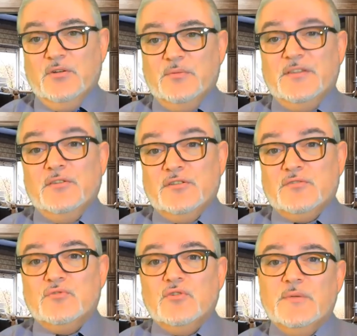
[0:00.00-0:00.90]
vídeo y
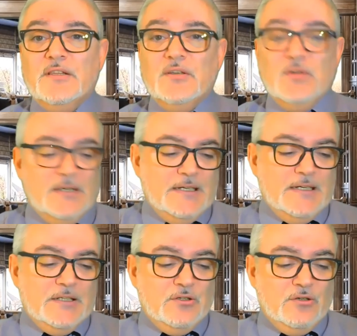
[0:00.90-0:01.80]
escuchó el vídeo
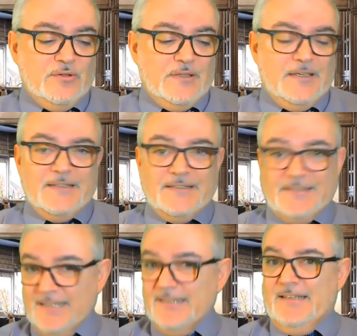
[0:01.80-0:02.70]
donde
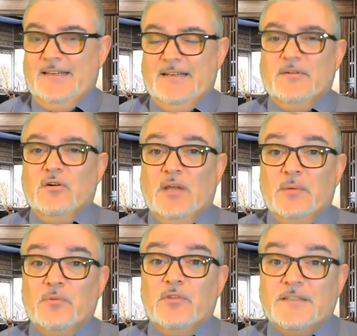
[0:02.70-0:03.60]
Jenny, con la
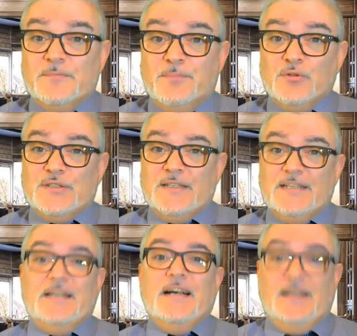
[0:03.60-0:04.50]
voz de mi esposa,